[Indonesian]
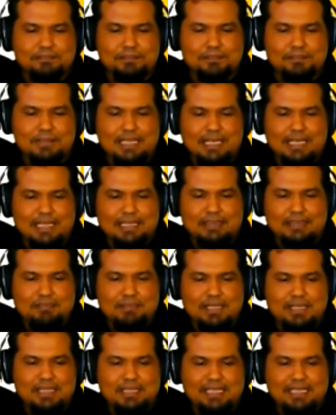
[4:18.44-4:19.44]
dari
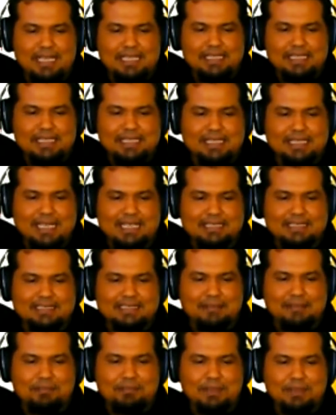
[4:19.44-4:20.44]
minta hingga
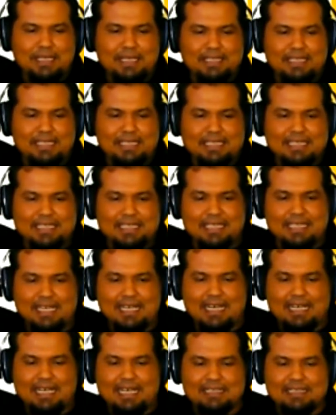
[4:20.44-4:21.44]
sampai tak
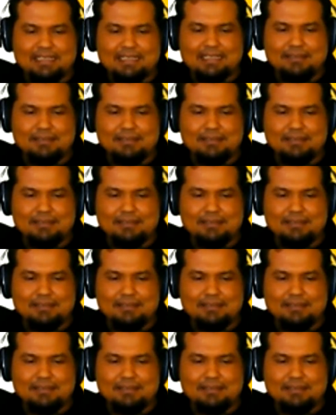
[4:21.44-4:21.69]
hingga